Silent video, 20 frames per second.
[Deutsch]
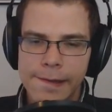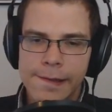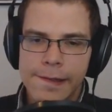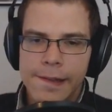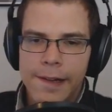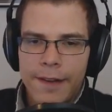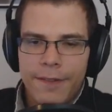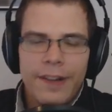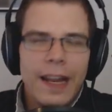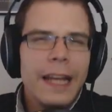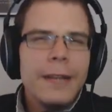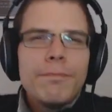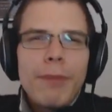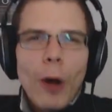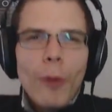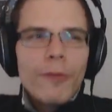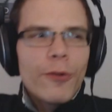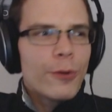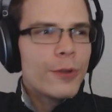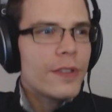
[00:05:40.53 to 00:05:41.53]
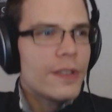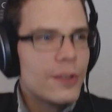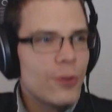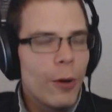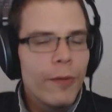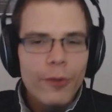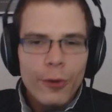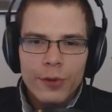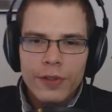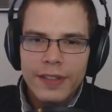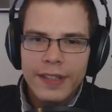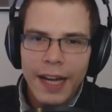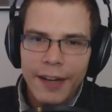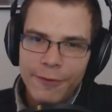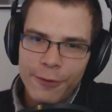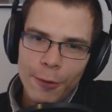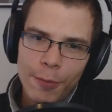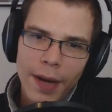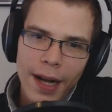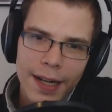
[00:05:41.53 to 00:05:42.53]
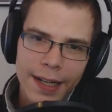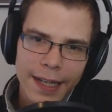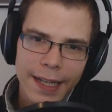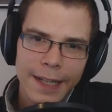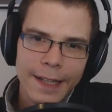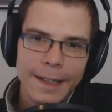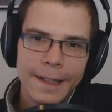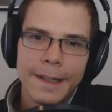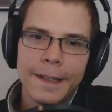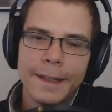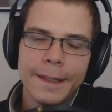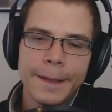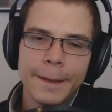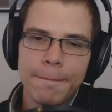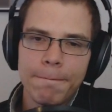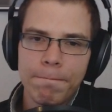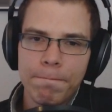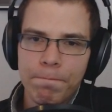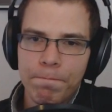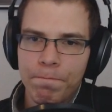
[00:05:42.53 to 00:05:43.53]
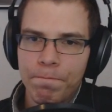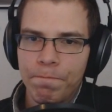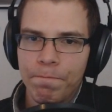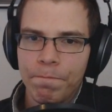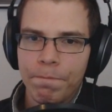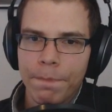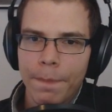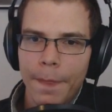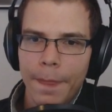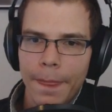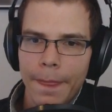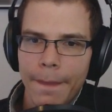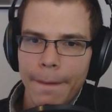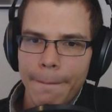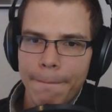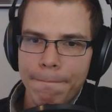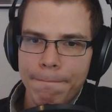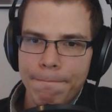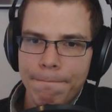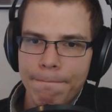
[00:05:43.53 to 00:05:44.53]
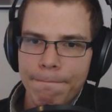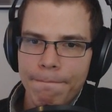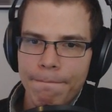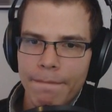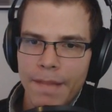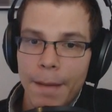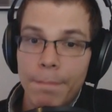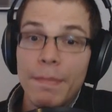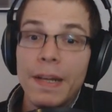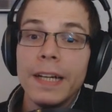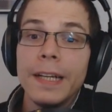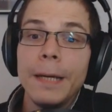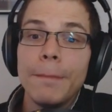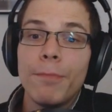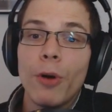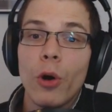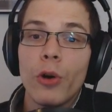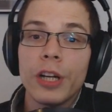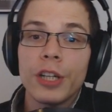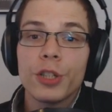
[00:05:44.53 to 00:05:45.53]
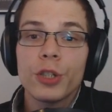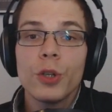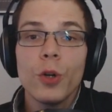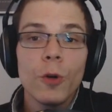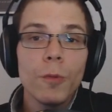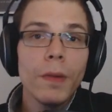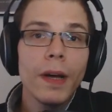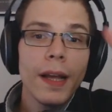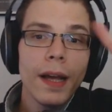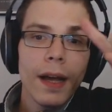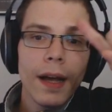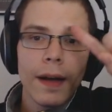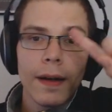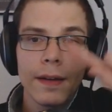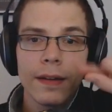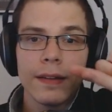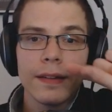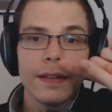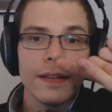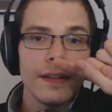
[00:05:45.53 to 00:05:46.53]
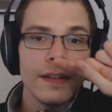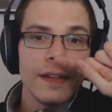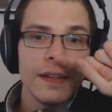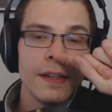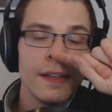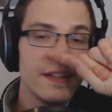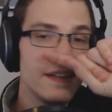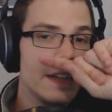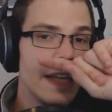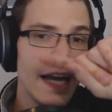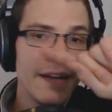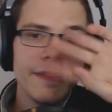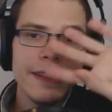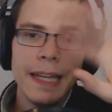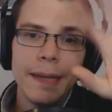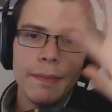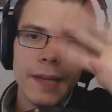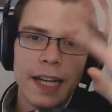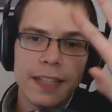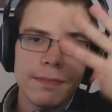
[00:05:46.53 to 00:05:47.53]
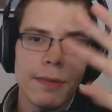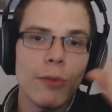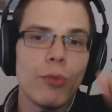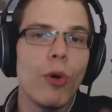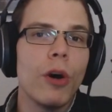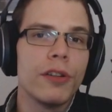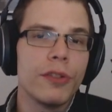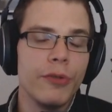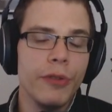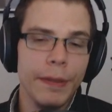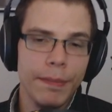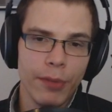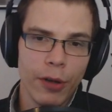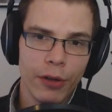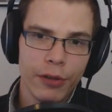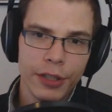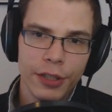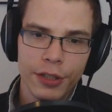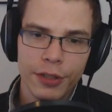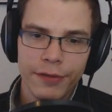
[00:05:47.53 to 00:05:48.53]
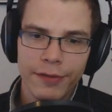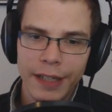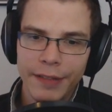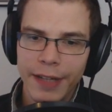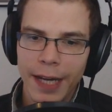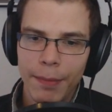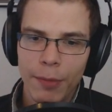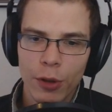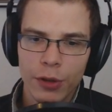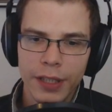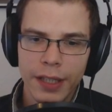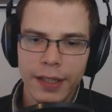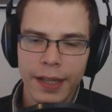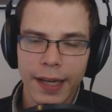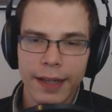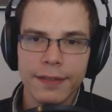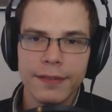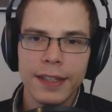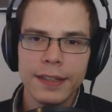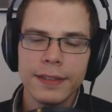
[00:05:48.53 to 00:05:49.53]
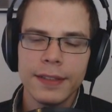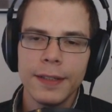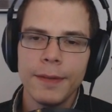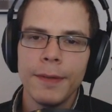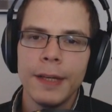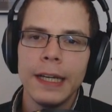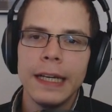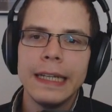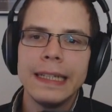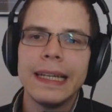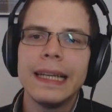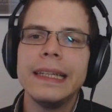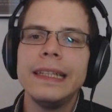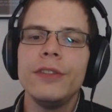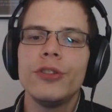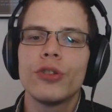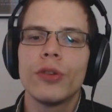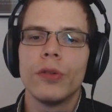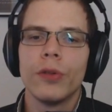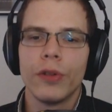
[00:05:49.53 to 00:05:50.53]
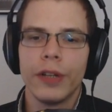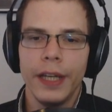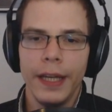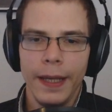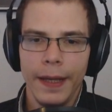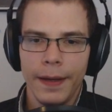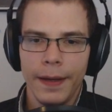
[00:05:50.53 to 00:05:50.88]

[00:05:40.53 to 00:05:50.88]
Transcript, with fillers: Vielleicht bauen wir uns, sollen wir uns dafür mal den ähm, Milky Porridge. Guck mal da. Ja, wir nehmen erstmal Watery Porridge, weil wir haben auch hier direkt Wasser. Das ist schon okay.